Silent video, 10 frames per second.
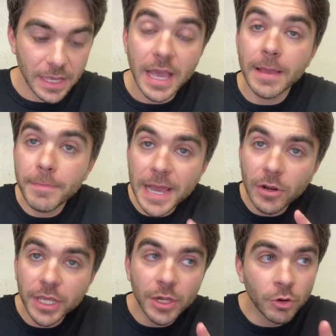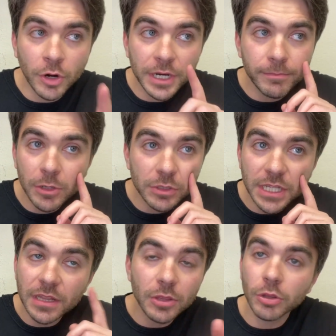E il bello è che non ho nemmeno
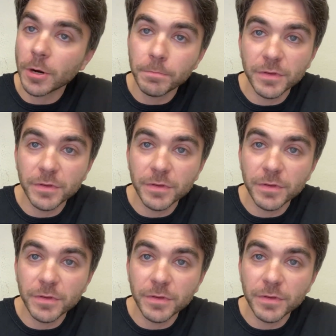sentito troppi